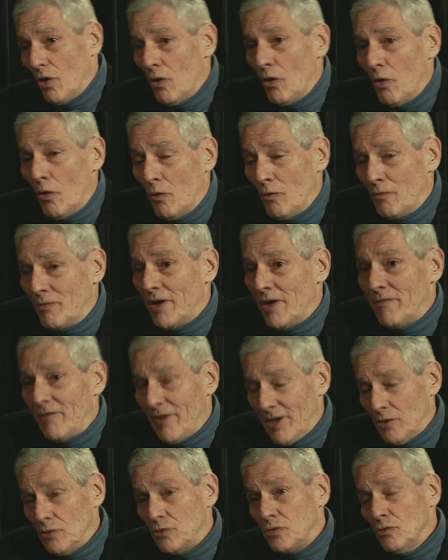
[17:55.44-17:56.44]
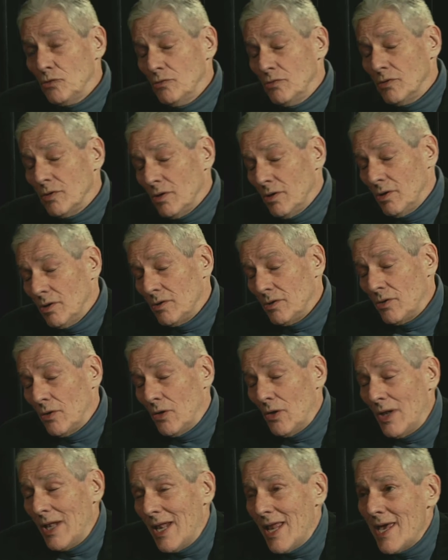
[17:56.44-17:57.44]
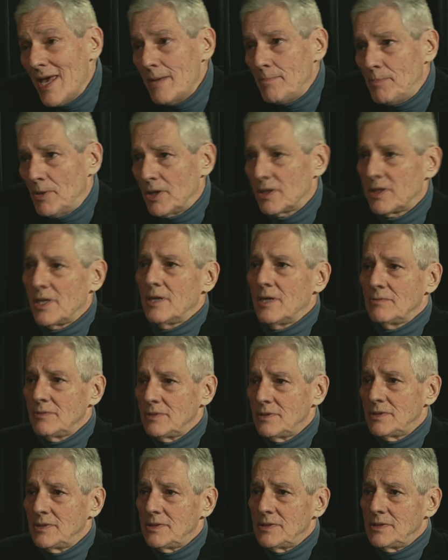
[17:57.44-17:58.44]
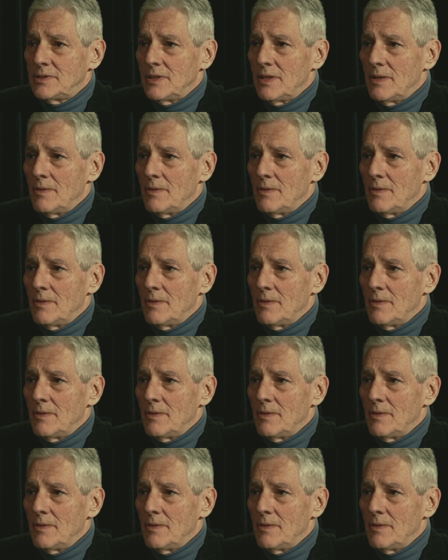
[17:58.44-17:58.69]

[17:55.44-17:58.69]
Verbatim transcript: on, vient de faire le tour de l'importance